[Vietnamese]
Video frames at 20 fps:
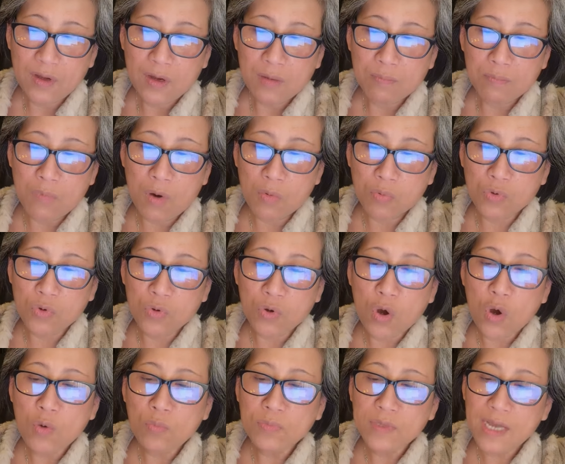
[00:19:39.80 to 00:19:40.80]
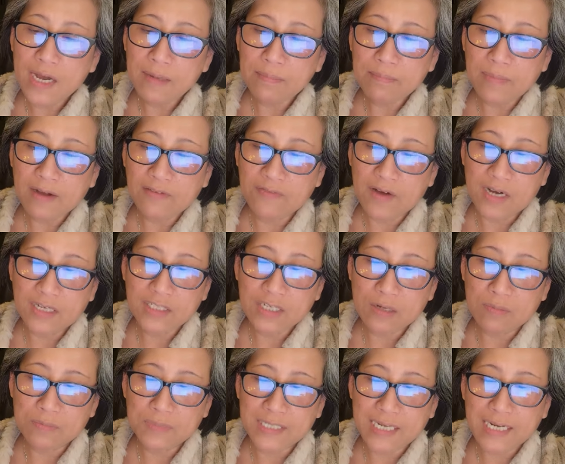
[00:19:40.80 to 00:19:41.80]
một cuộc hôn nhân mà vợ
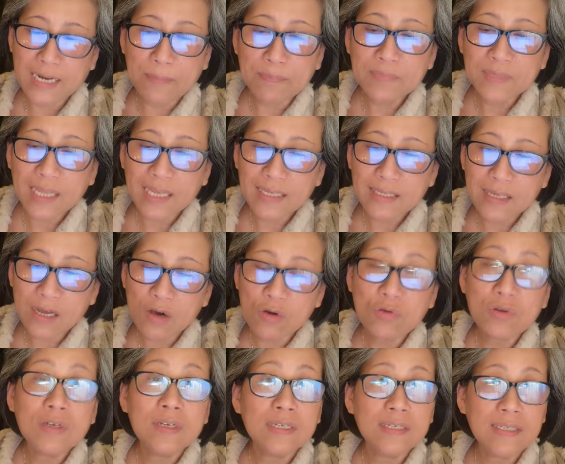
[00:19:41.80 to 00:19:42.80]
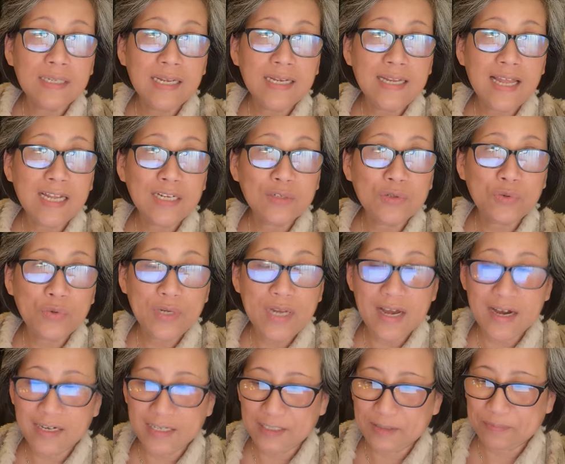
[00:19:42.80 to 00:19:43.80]
chồng sẽ nắm tay nhau đi đến cuối
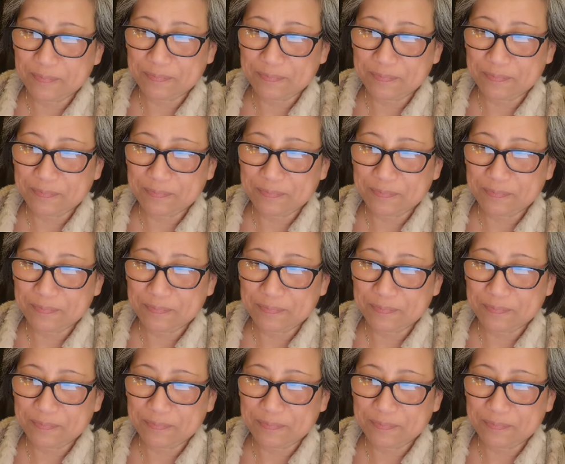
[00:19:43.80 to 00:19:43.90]
đời